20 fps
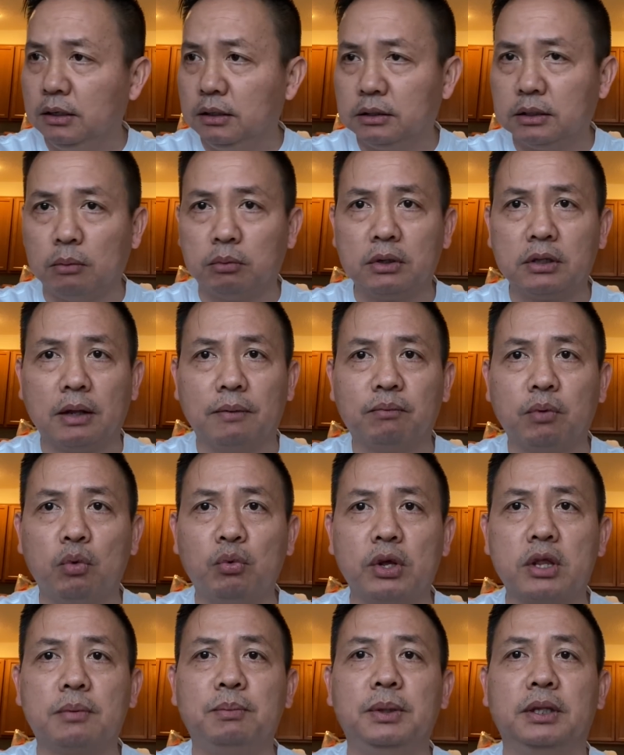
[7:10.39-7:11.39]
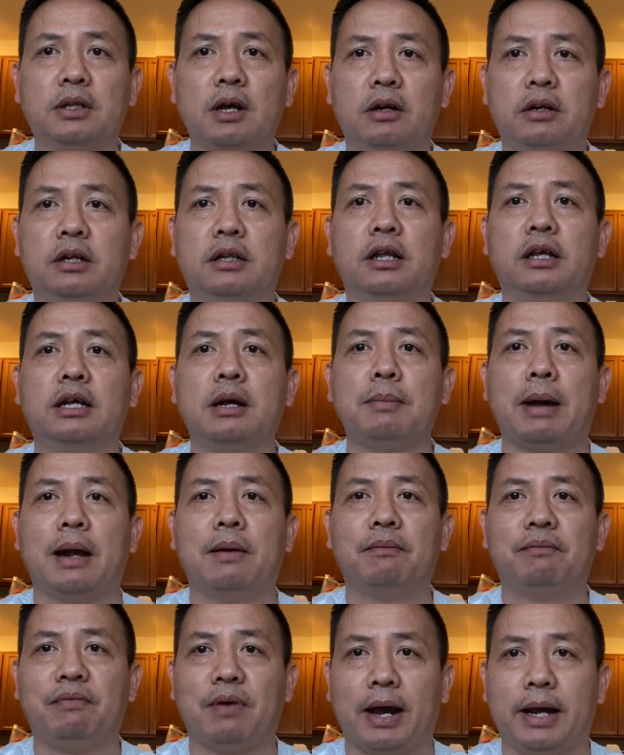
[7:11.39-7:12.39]
trong cái thành phố Westminster này, thì các
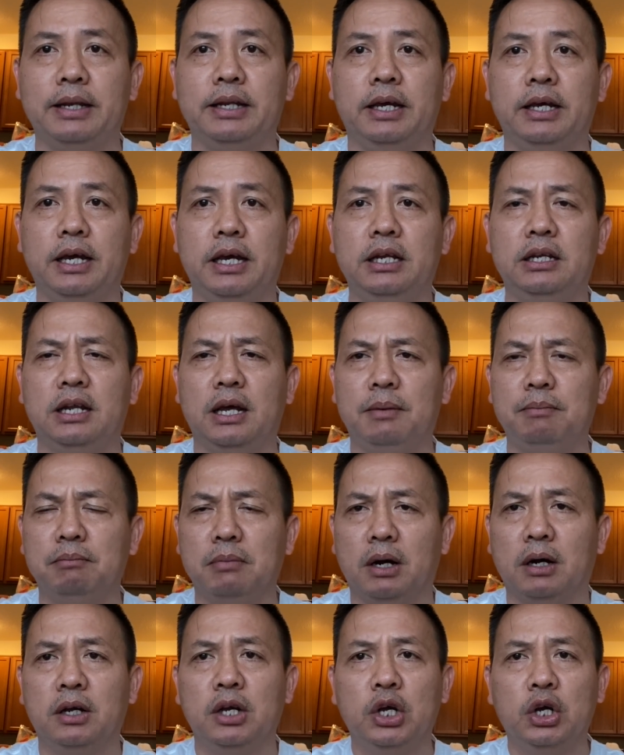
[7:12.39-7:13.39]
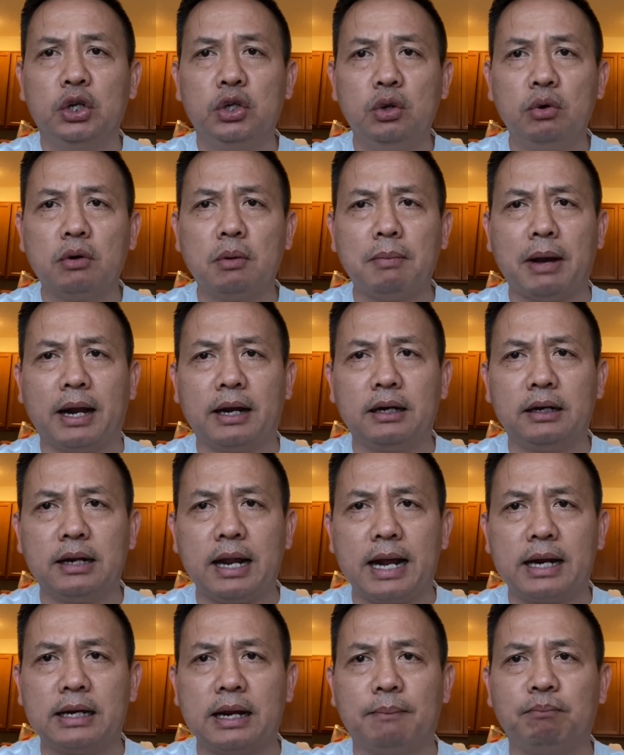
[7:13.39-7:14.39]
bạn phải để ý để mà nếu các bạn
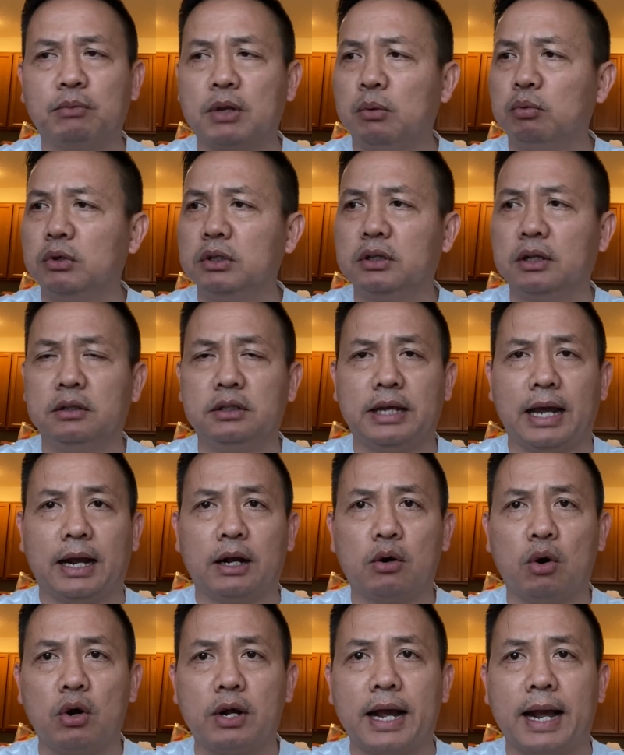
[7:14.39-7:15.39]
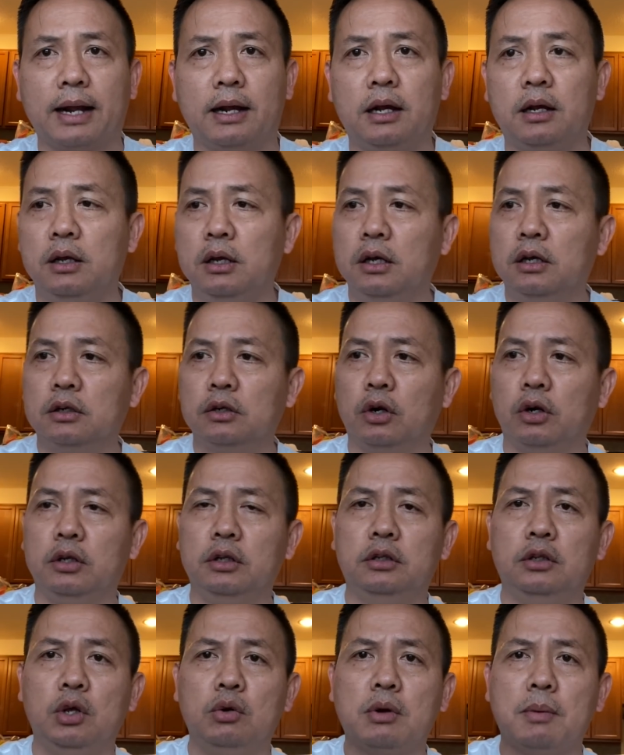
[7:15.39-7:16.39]
đang nằm trong cái tình trạng khó khăn á,
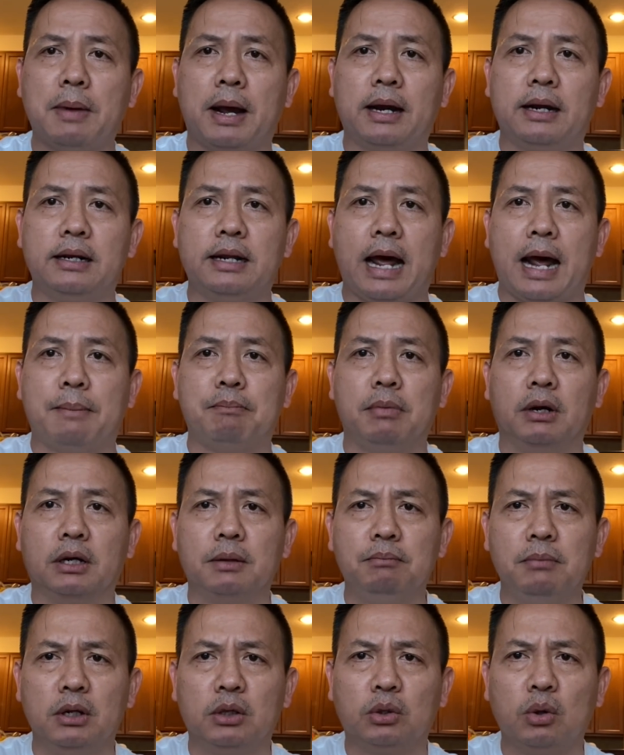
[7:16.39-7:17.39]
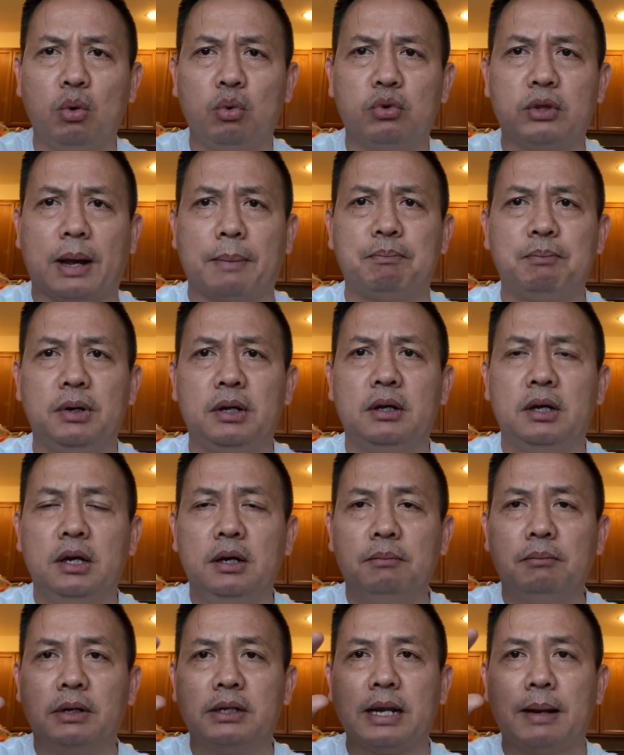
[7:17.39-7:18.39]
rồi nếu các bạn làm mà cái mức thu nhập á,
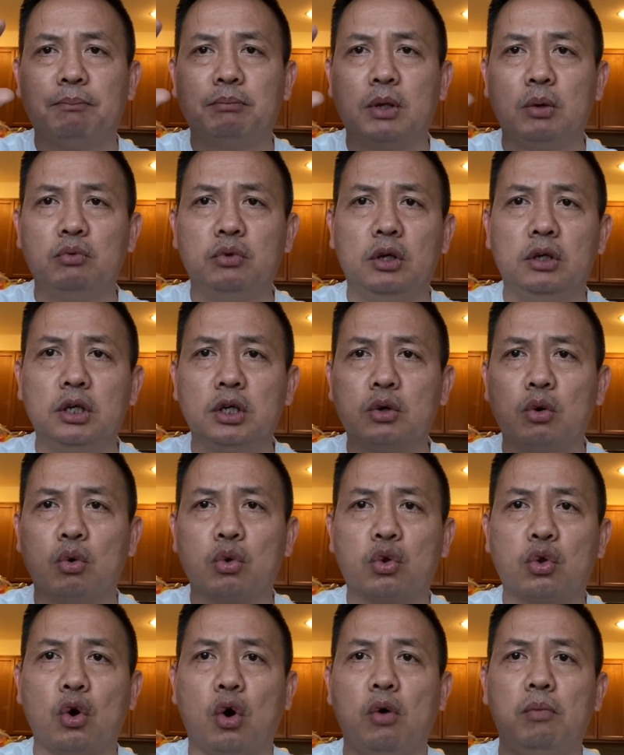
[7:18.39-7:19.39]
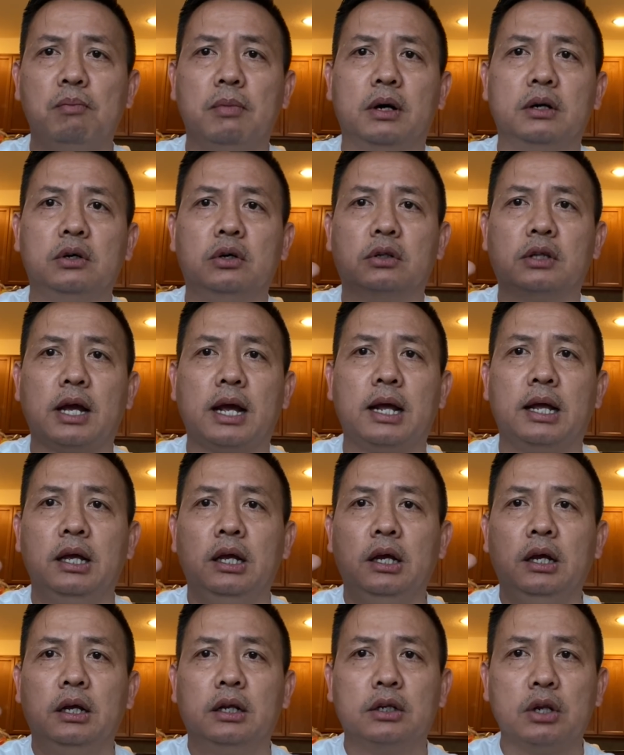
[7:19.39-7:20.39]
mà nằm trong những cái con số mà người ta
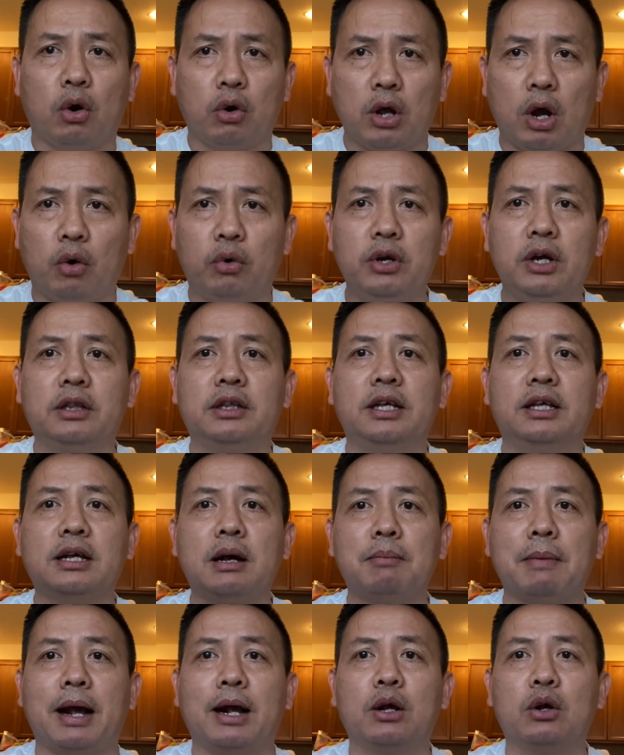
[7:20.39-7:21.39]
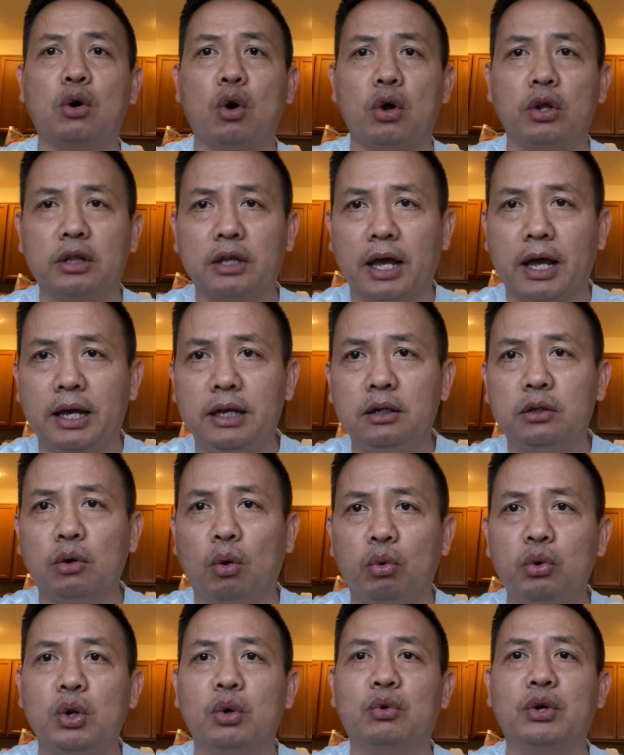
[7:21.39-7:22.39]
đòi hỏi á, thì các bạn có thể
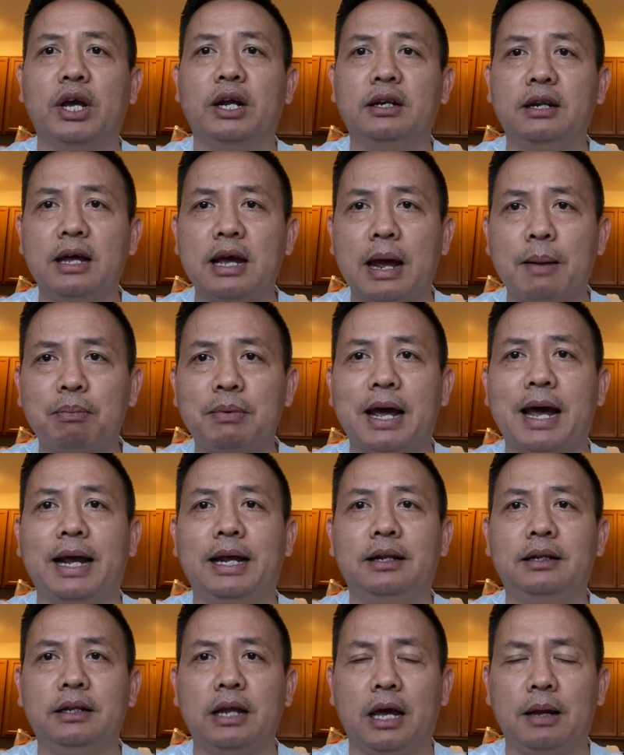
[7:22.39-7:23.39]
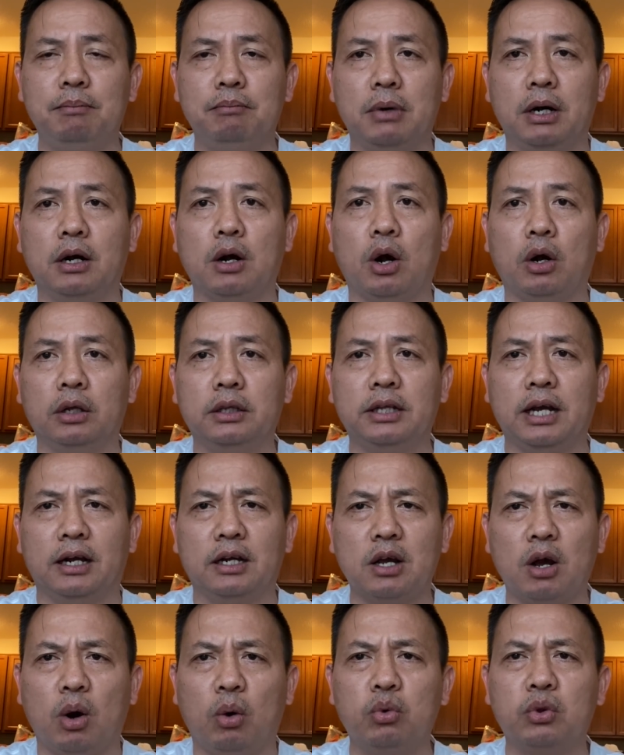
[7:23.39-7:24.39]
đủ điều kiện để apply để mà nhận
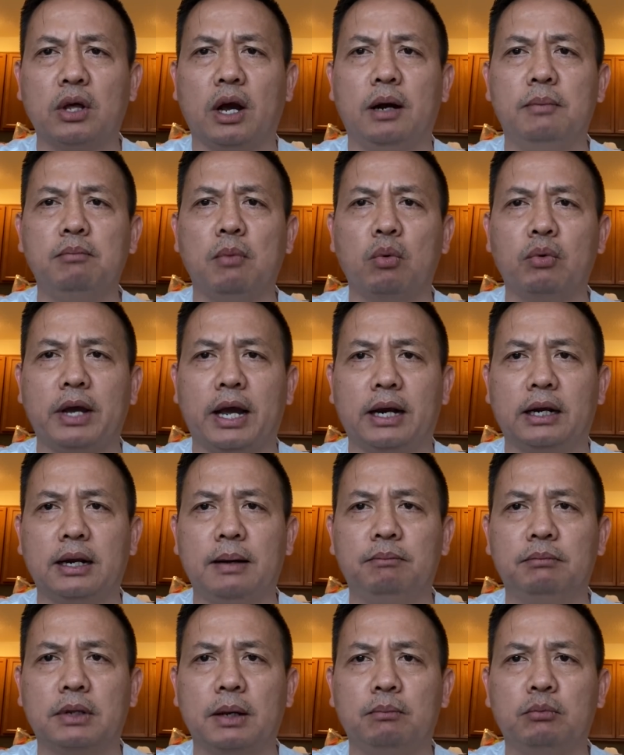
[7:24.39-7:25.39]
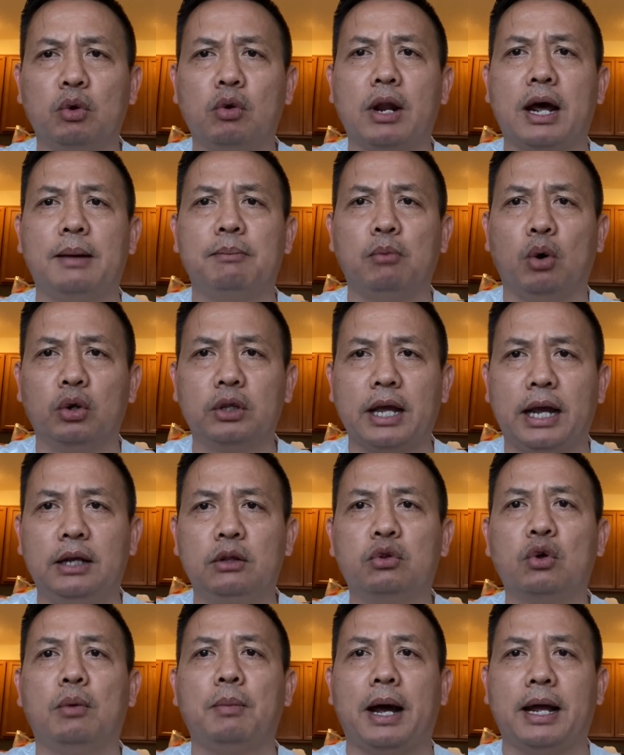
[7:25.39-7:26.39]
cái hỗ trợ một nghìn năm trăm đô la mỗi tháng
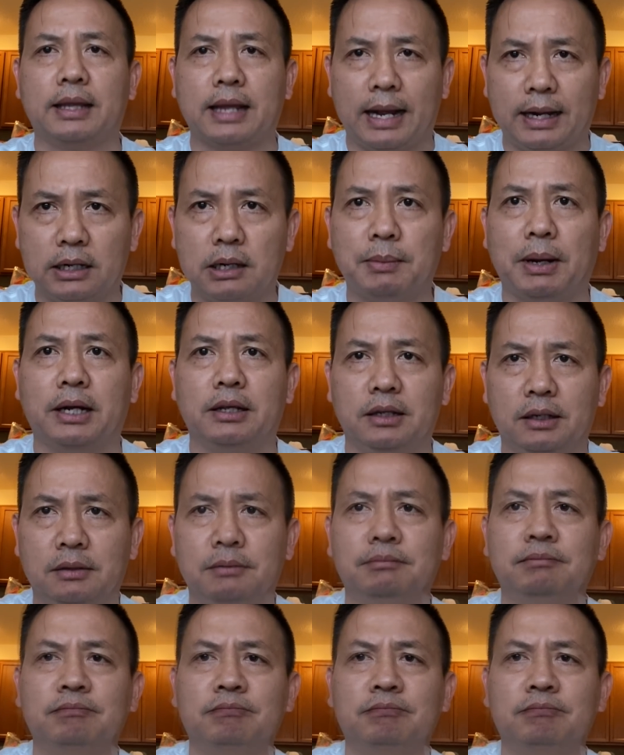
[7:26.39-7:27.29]
cho ba tháng các bạn nha.